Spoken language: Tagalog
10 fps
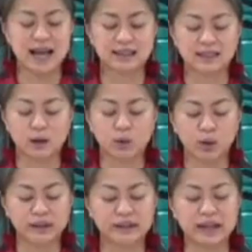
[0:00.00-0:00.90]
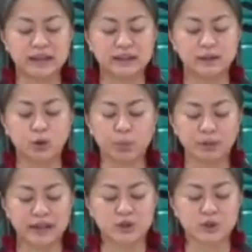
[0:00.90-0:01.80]
at ng Coordinated
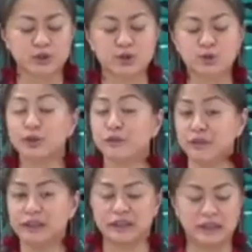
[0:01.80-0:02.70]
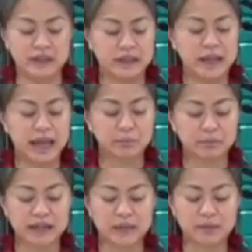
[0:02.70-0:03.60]
Operations to Defeat
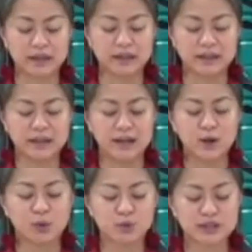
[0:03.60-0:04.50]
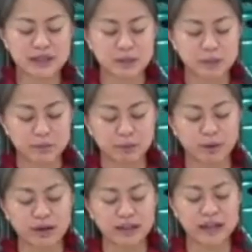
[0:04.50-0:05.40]
Epidemic. Kumusta naman po
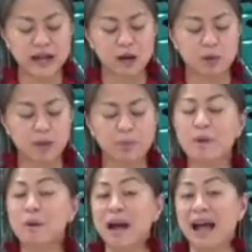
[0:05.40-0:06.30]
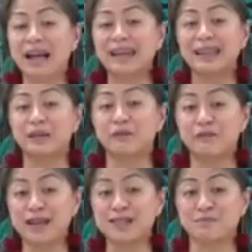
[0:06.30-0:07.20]
ang ginagawang pamamahagi ng
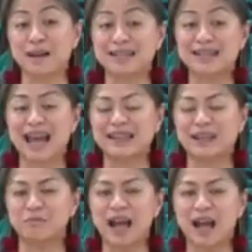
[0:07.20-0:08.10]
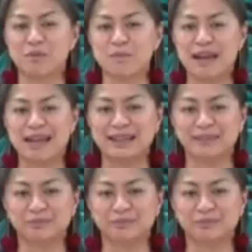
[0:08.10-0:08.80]
face mask sa ating mga kababayan?